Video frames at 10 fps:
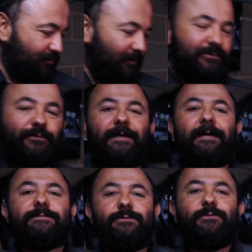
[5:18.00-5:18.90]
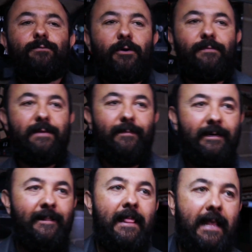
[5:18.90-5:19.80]
Donc je pense qu'on a résolu le problème.
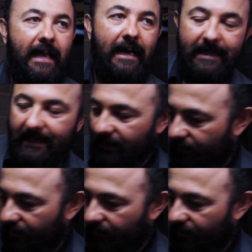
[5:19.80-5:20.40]
Hein. Allez les